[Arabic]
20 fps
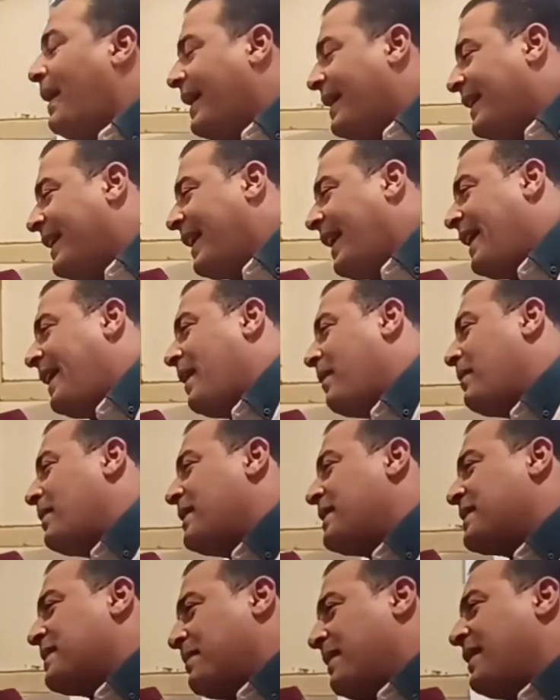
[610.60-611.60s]
بعض الكلام
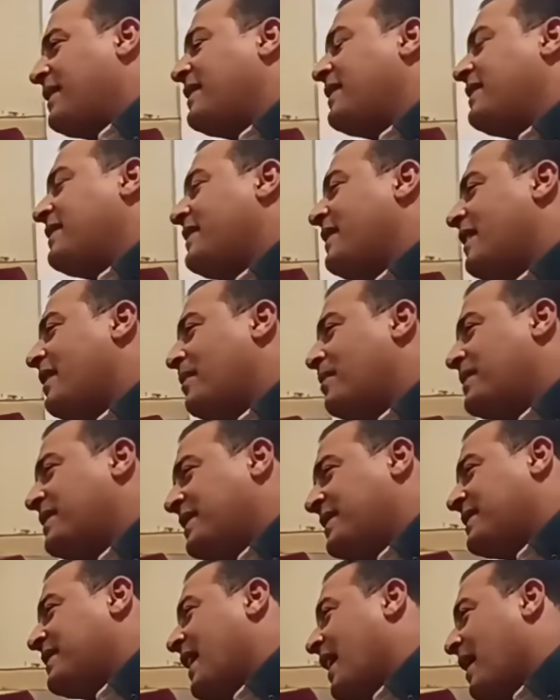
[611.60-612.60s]
اللي سمعتي ديال
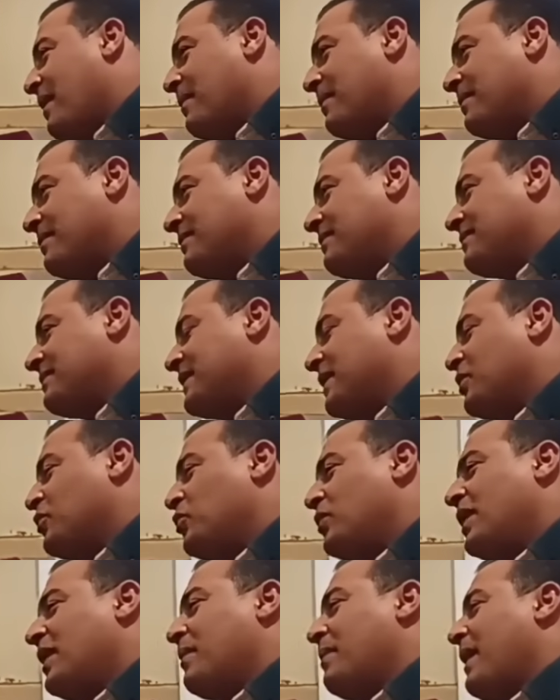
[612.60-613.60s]
ابتسام
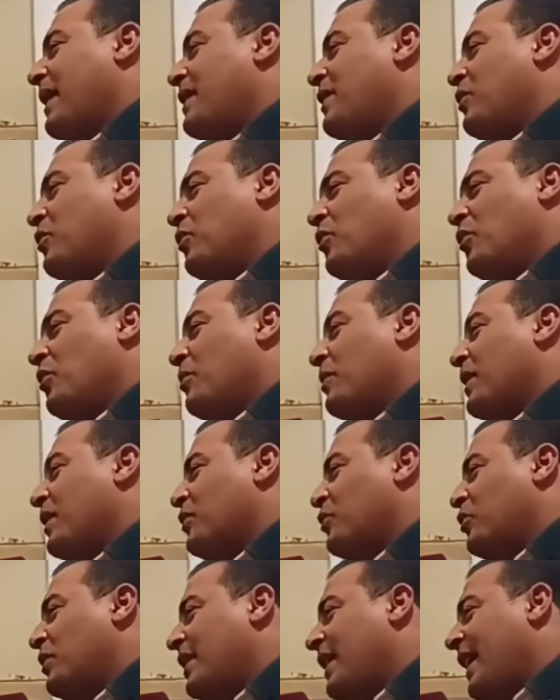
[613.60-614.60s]
تتقول لك بانه الام
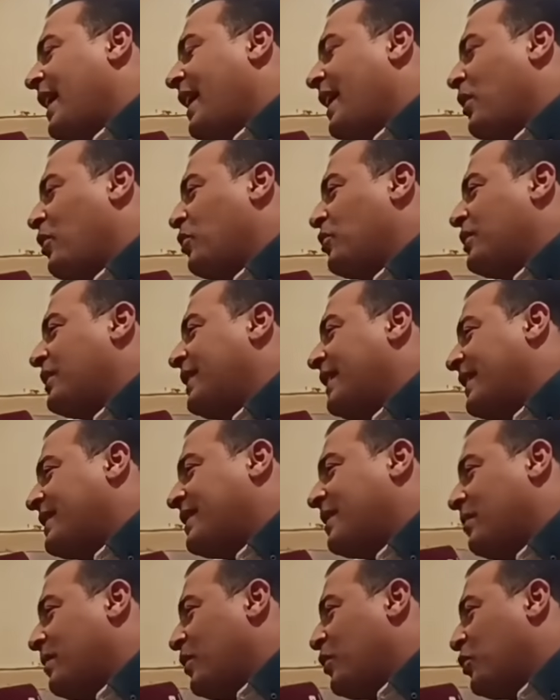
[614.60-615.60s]
كتقول لها خذي
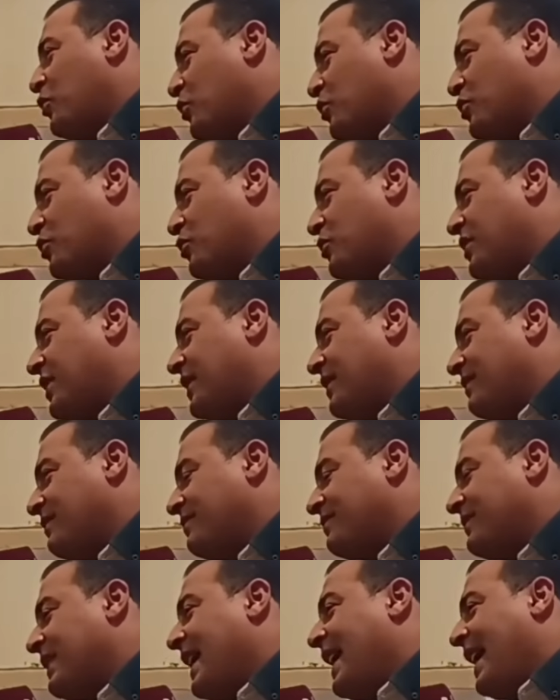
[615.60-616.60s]
30 مليون وسكتي
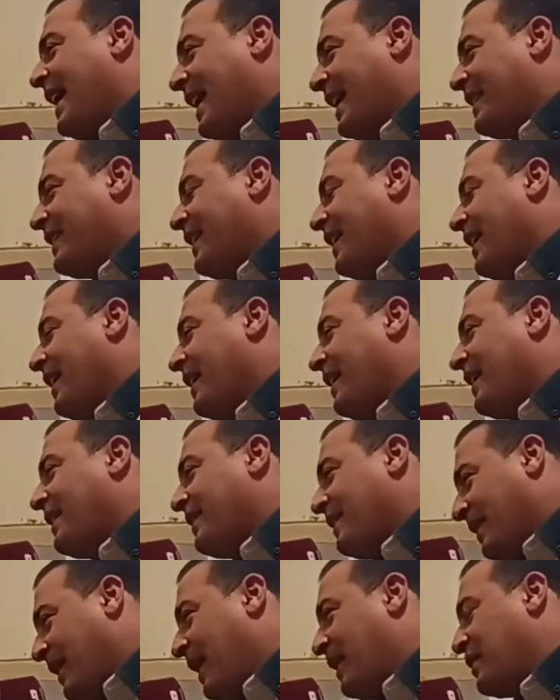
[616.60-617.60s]
هذا
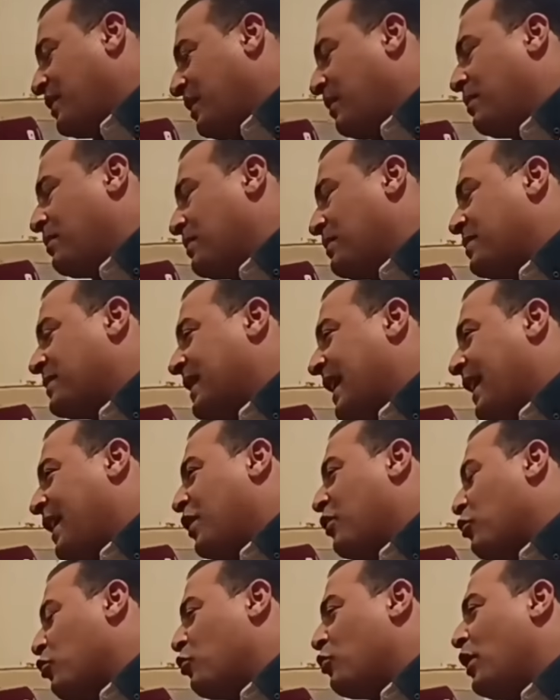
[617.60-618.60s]
هذه
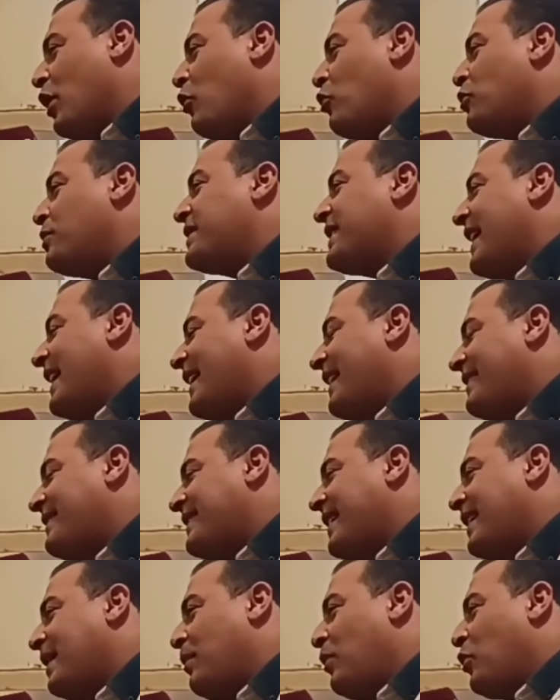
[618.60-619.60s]
المساله الاولى والمساله
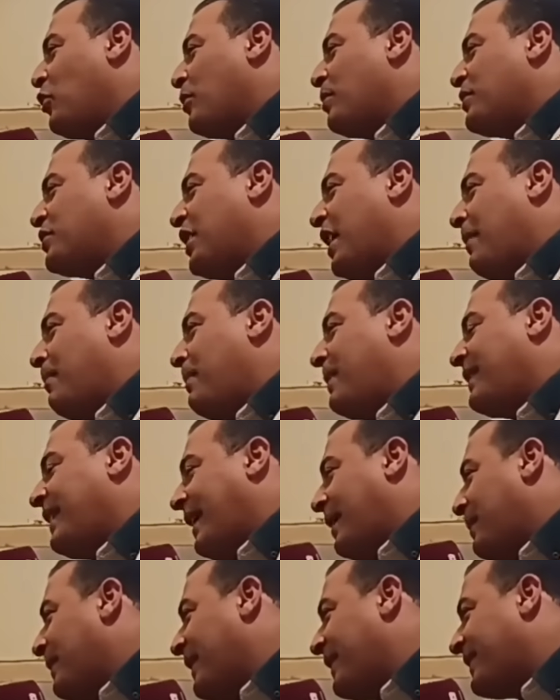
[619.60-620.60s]
الثانيه بحكم انت
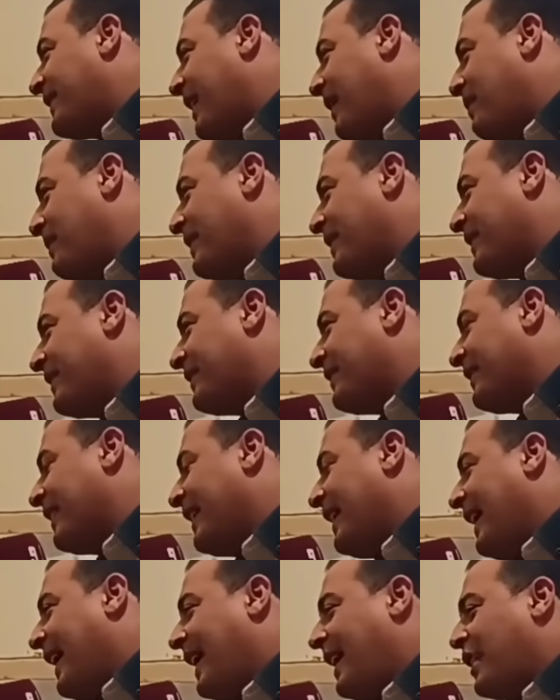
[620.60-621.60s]
عمت على البنات كاملين
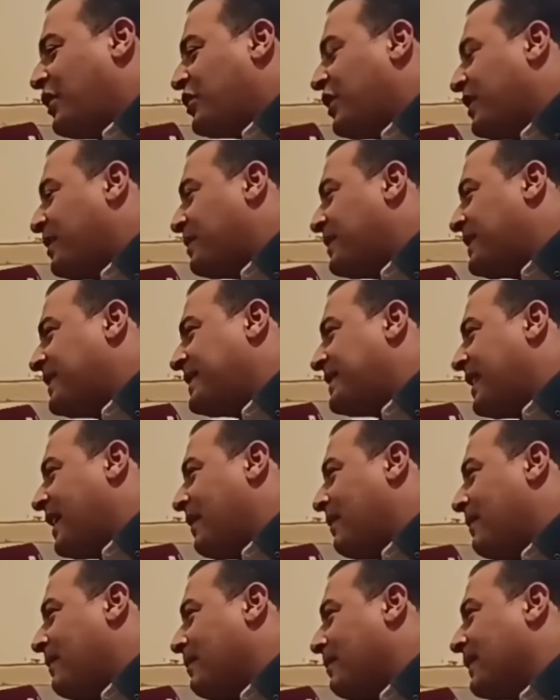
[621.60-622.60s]
علاش هاد
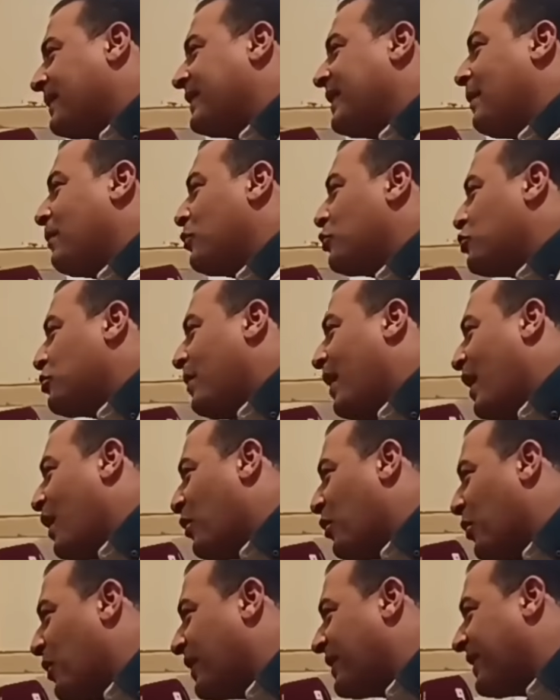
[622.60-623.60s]
ابتسام ما تضمنوش
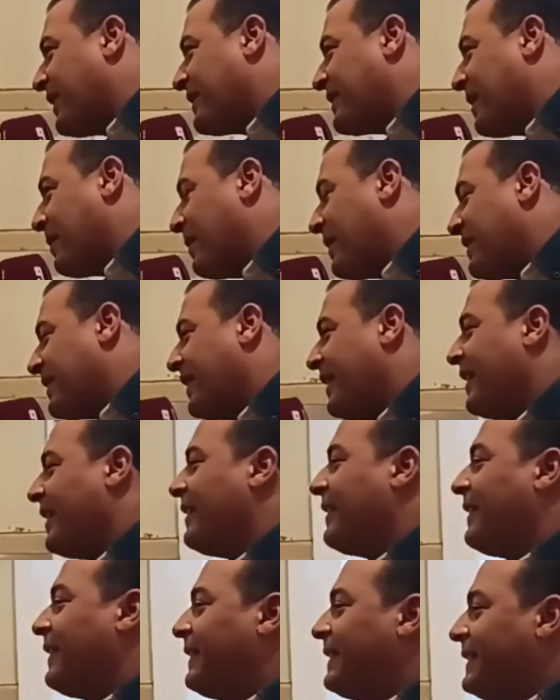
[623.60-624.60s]
مع اخواتها مثلا
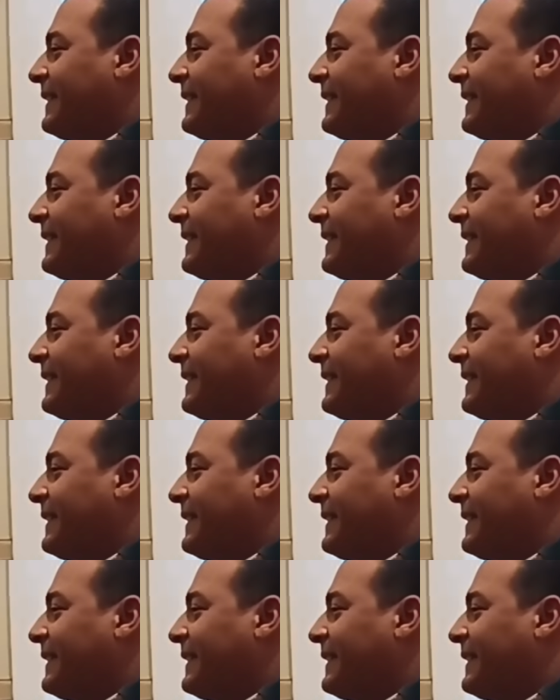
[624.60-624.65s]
